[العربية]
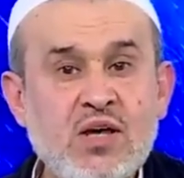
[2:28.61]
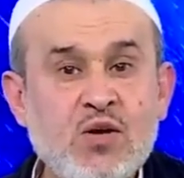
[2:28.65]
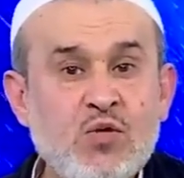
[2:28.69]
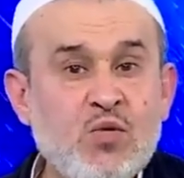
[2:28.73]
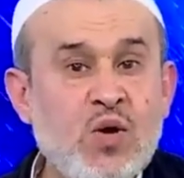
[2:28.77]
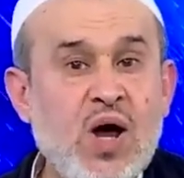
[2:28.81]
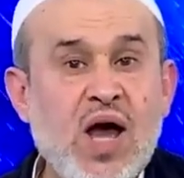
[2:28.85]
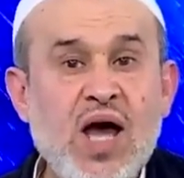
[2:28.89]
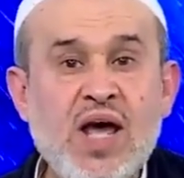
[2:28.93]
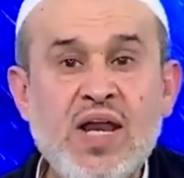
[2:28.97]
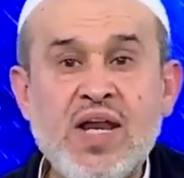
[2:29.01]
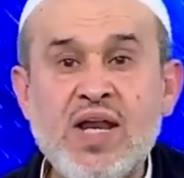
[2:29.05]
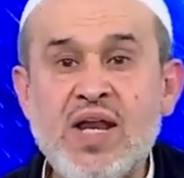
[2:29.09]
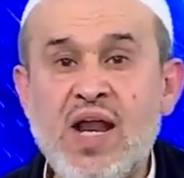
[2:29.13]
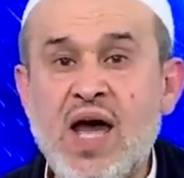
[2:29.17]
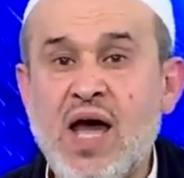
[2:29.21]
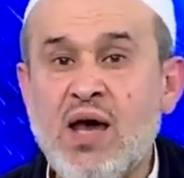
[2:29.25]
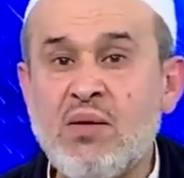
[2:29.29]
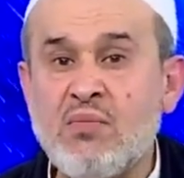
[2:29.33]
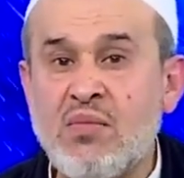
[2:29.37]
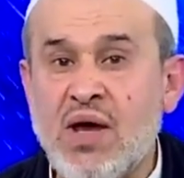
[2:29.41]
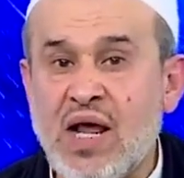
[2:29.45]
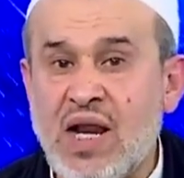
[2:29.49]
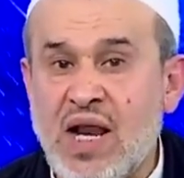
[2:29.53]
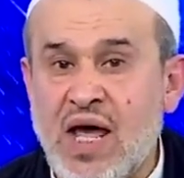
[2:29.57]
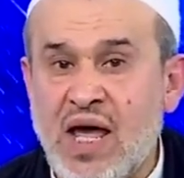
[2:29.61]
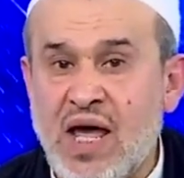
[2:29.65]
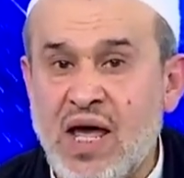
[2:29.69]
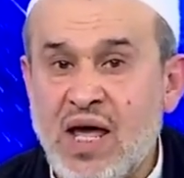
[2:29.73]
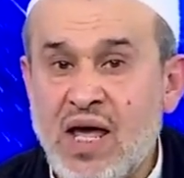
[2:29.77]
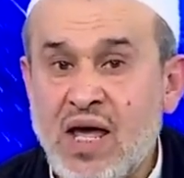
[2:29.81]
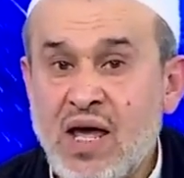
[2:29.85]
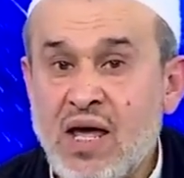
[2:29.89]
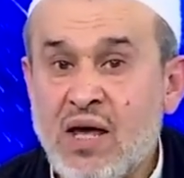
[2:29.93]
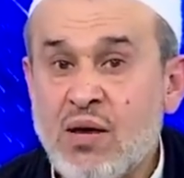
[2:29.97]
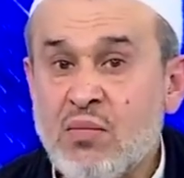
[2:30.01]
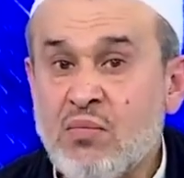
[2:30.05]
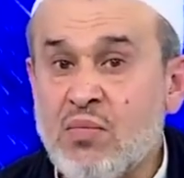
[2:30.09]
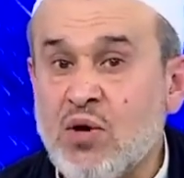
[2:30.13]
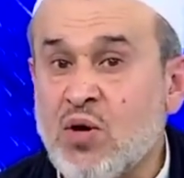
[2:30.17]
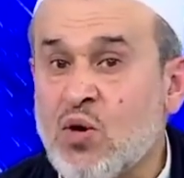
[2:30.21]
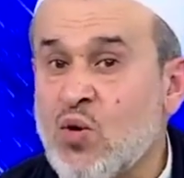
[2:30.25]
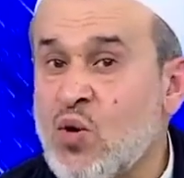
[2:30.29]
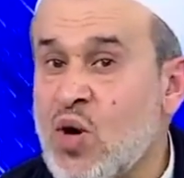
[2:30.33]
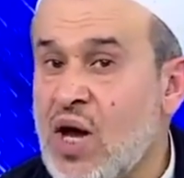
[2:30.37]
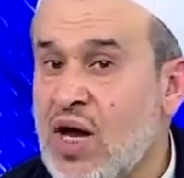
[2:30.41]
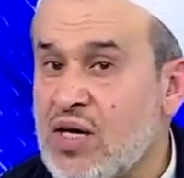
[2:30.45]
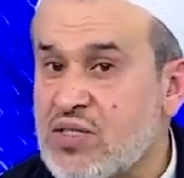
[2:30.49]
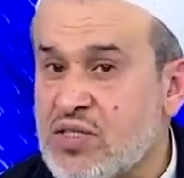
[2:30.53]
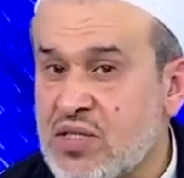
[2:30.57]
وأن نعمل
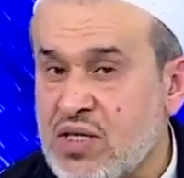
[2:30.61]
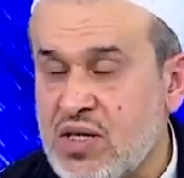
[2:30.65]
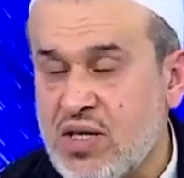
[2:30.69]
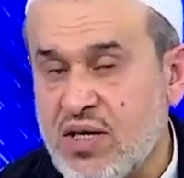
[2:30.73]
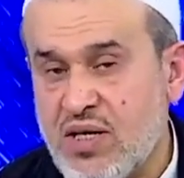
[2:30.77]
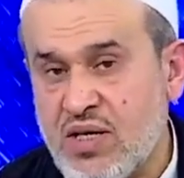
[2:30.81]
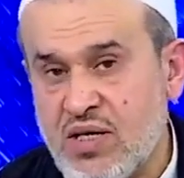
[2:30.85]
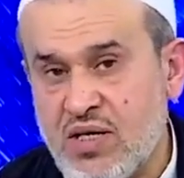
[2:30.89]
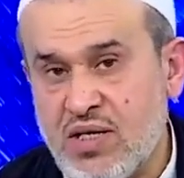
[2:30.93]
برخصه